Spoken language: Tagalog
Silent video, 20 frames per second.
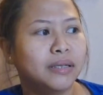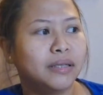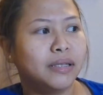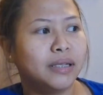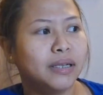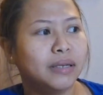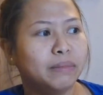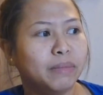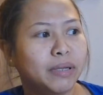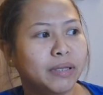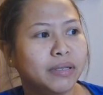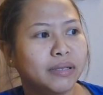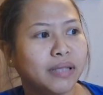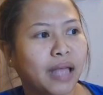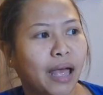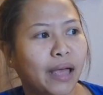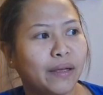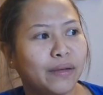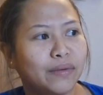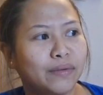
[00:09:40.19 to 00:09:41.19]
Hindi naman
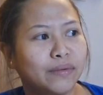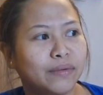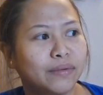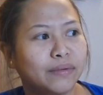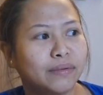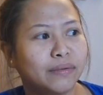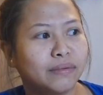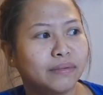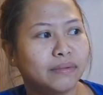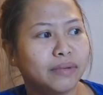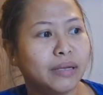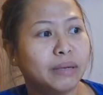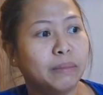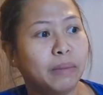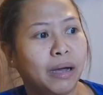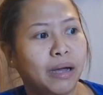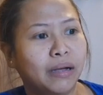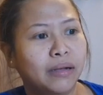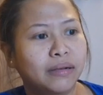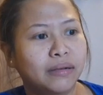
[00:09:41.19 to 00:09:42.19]
tayo
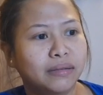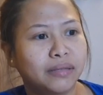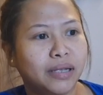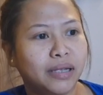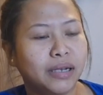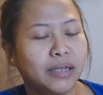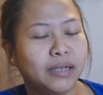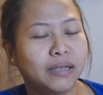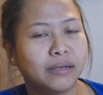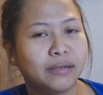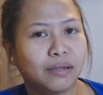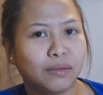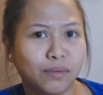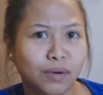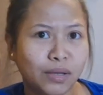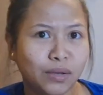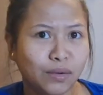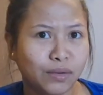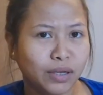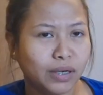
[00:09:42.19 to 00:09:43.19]
iba. Hindi
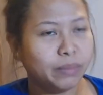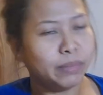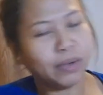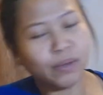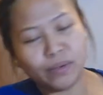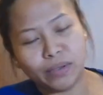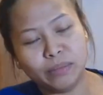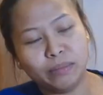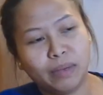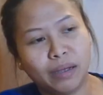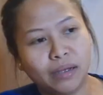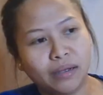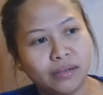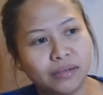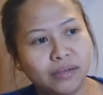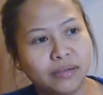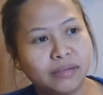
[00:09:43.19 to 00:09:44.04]
katulad ko, hindi naman ako iba.